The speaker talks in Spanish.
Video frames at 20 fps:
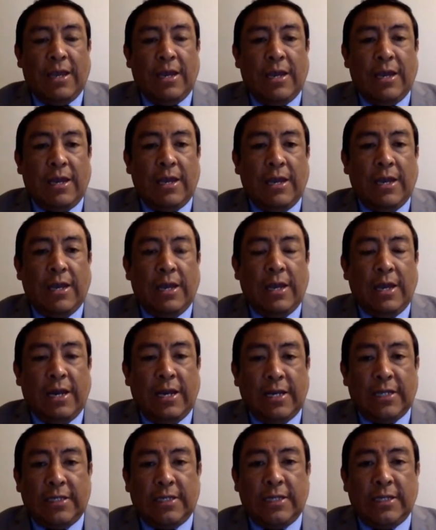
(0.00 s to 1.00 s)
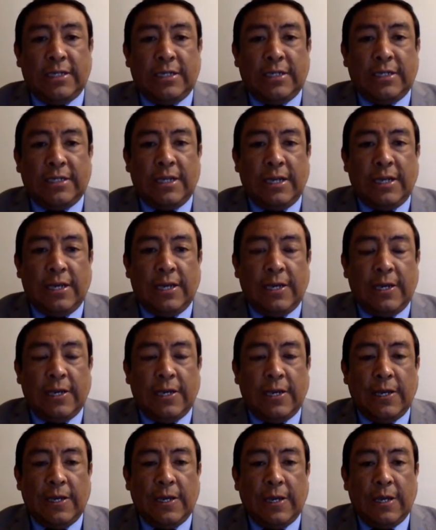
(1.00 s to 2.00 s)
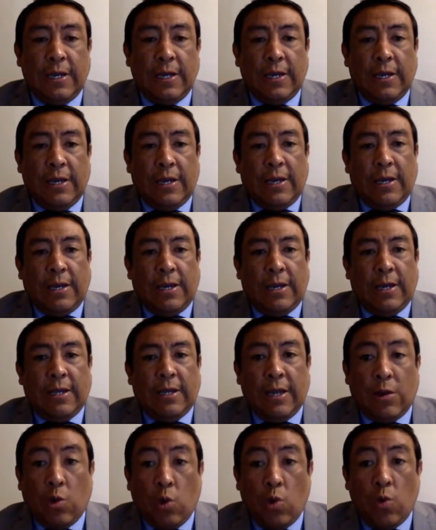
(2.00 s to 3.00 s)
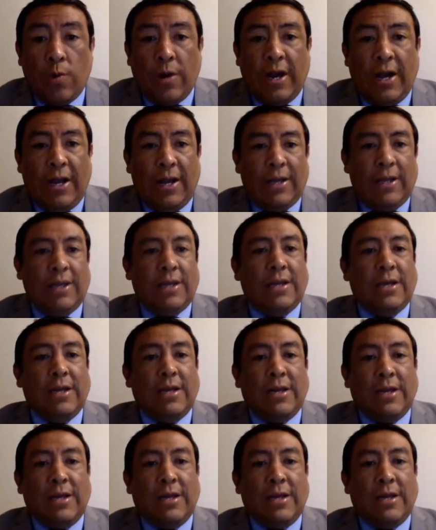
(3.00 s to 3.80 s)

Eh, él es este, de Cuba,